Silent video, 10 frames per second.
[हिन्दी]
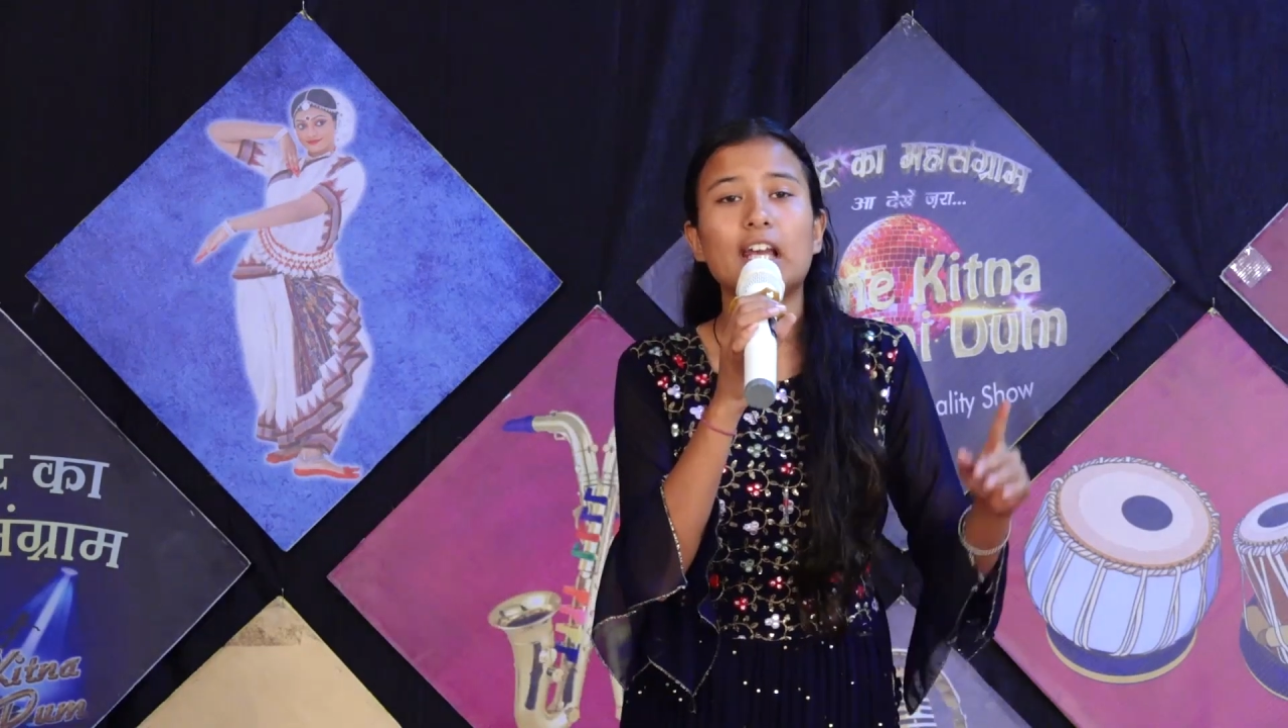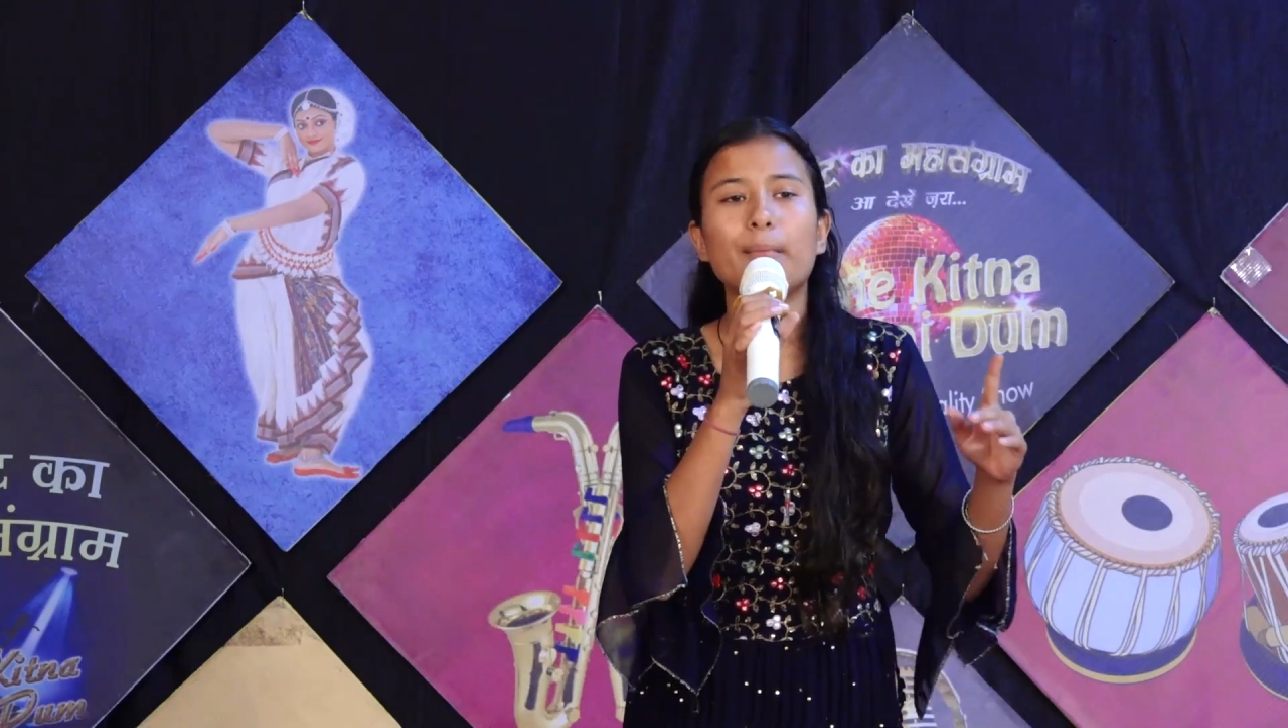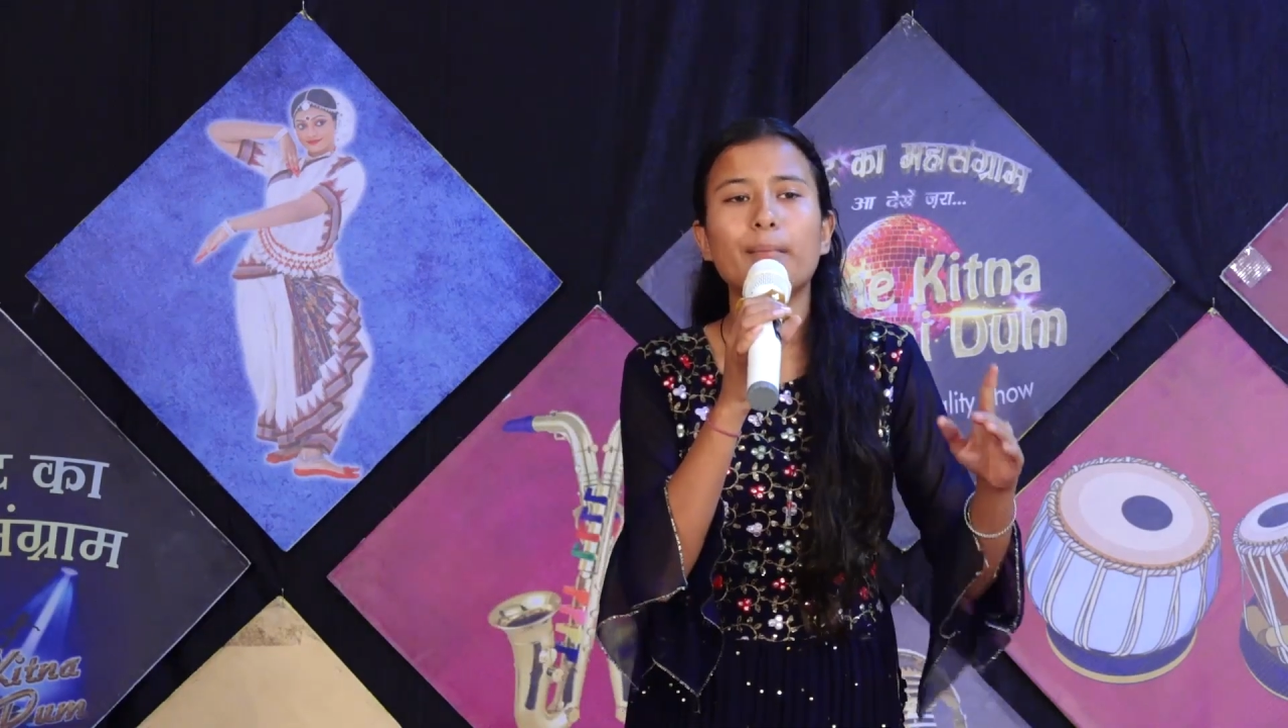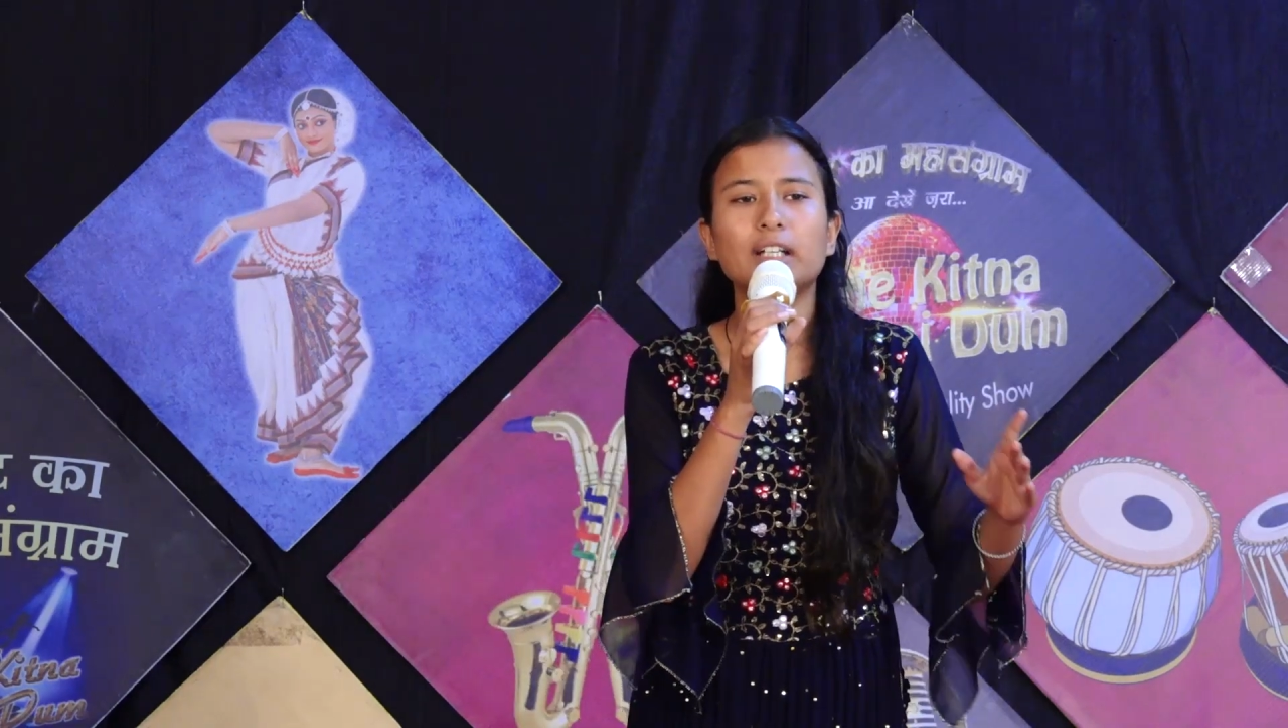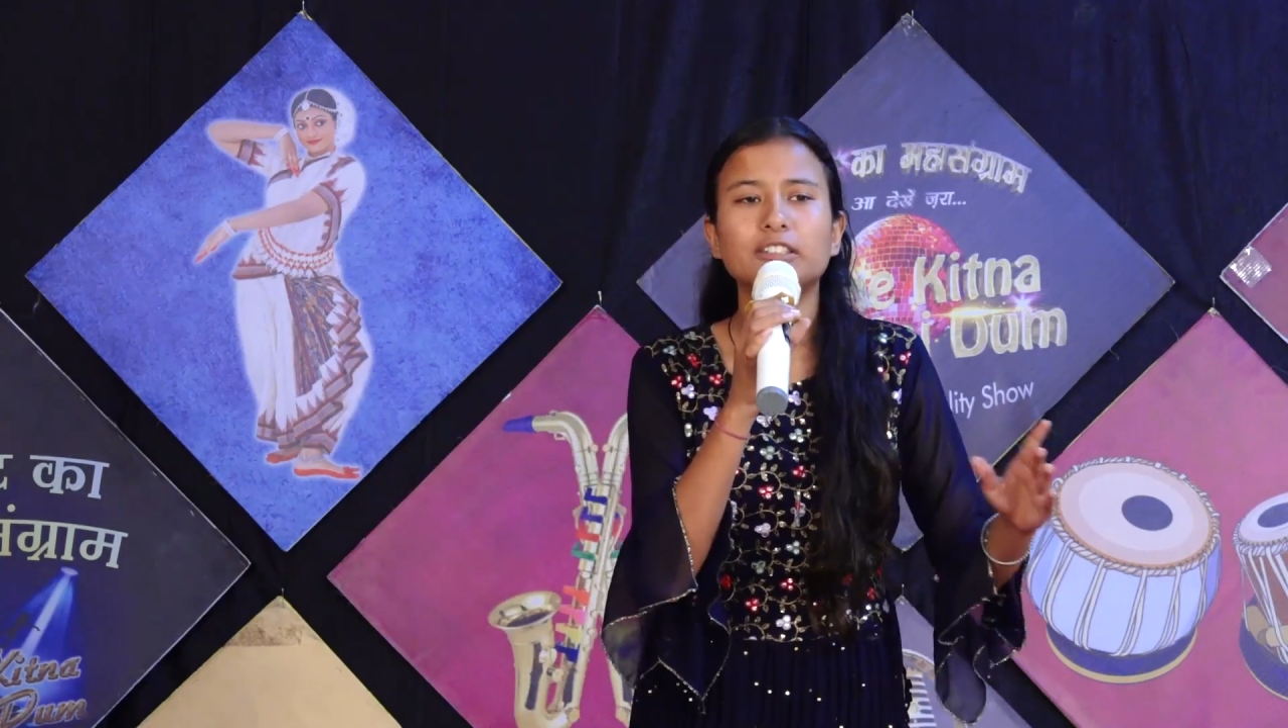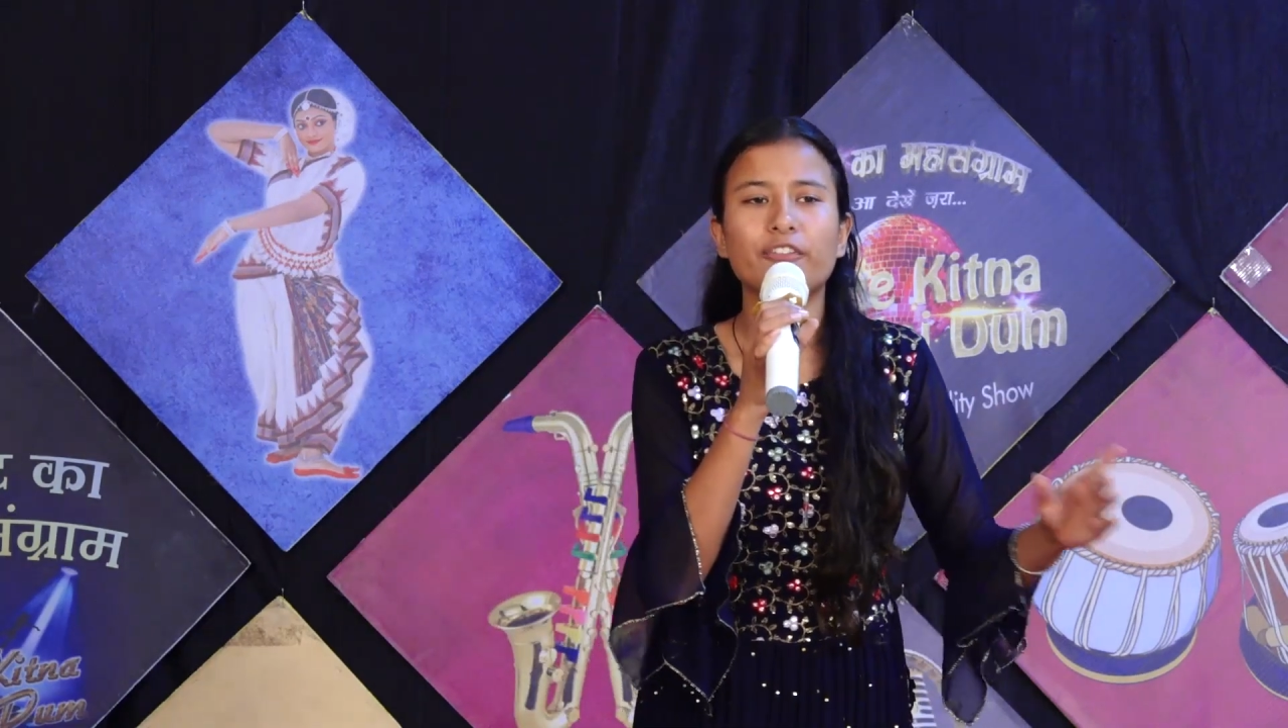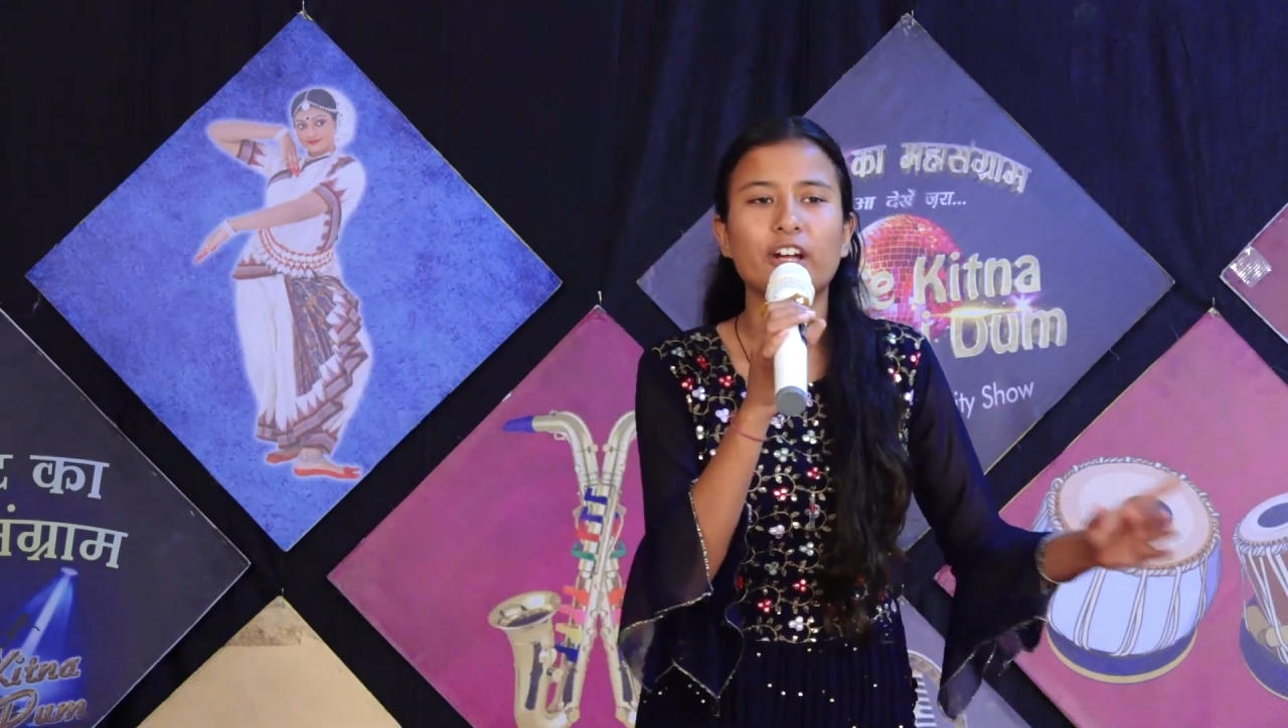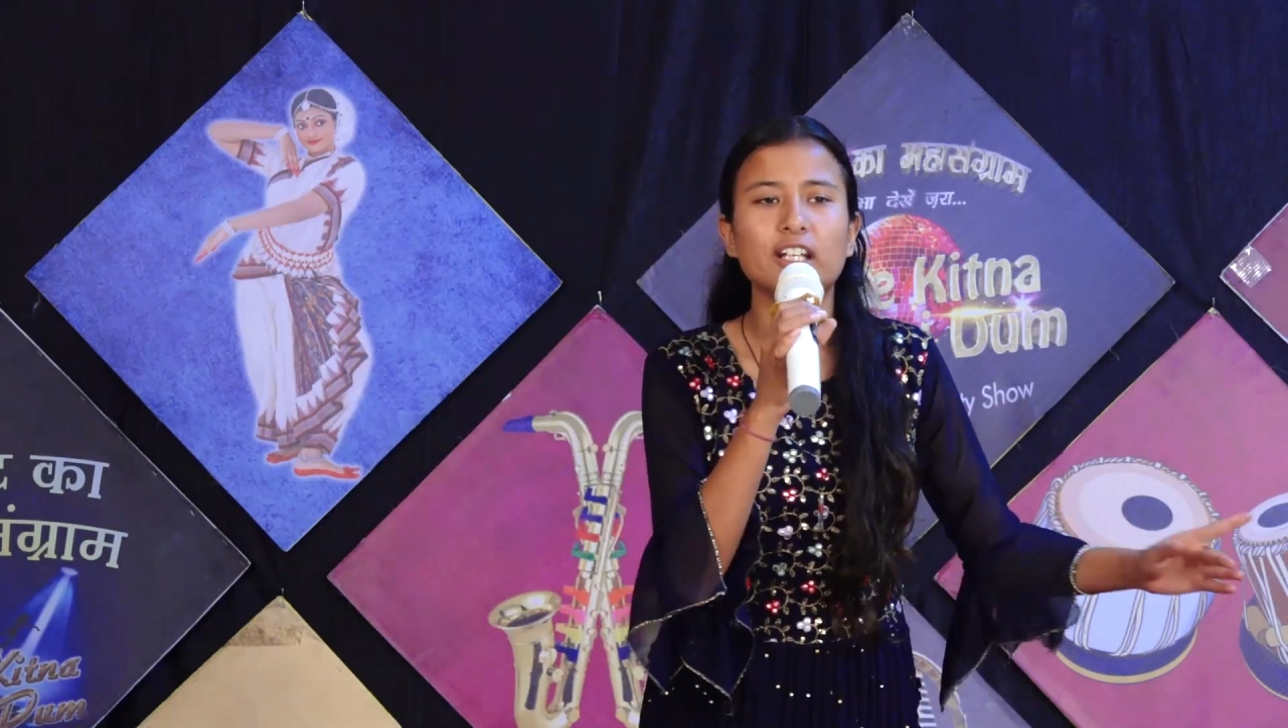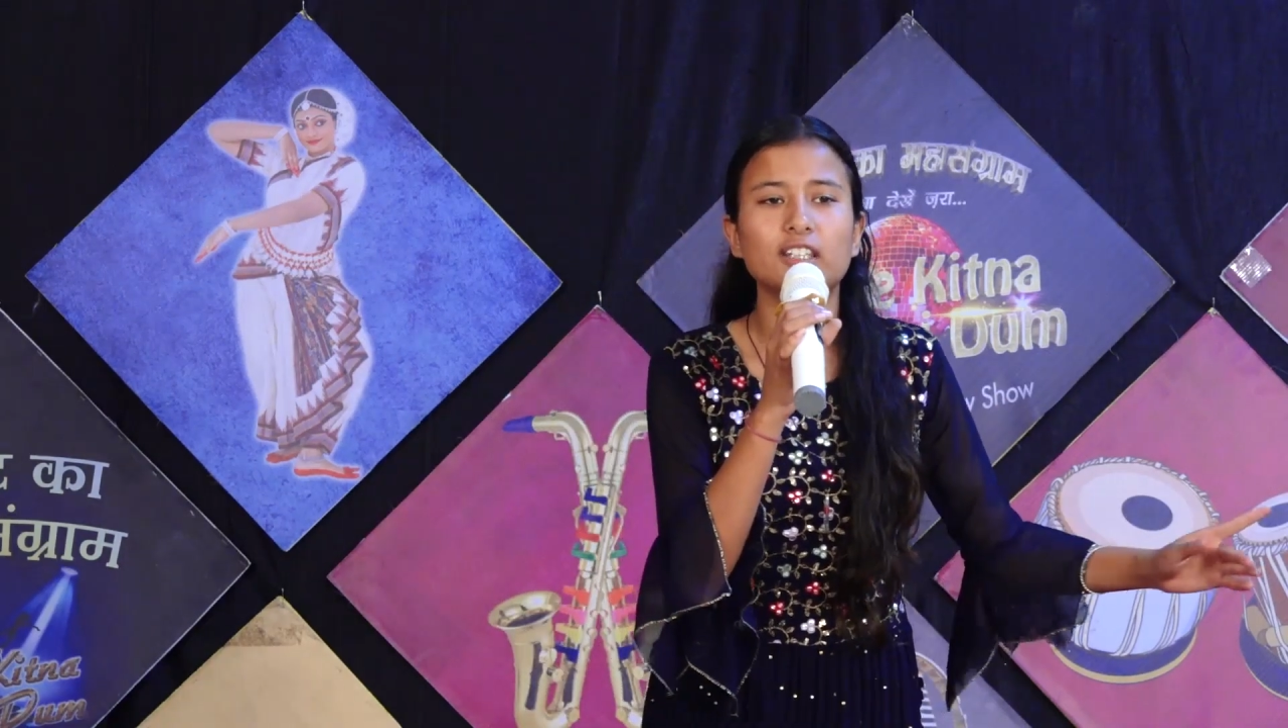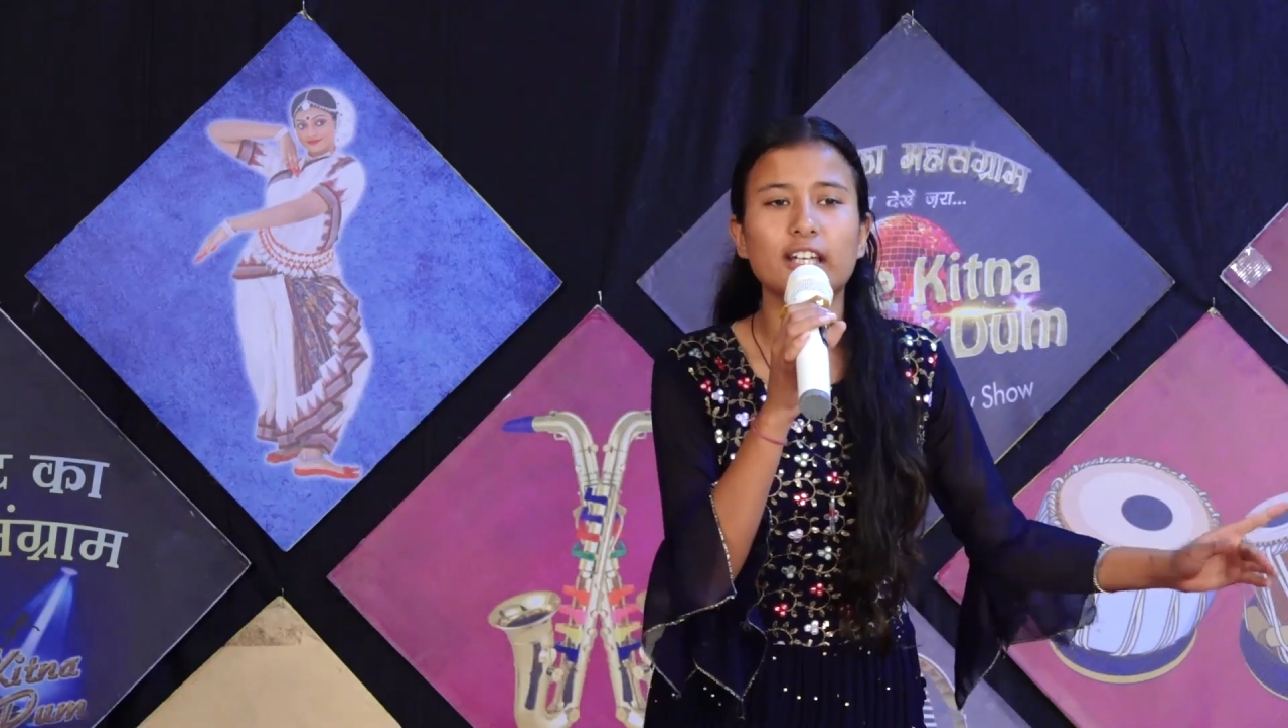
लंबा सफ़र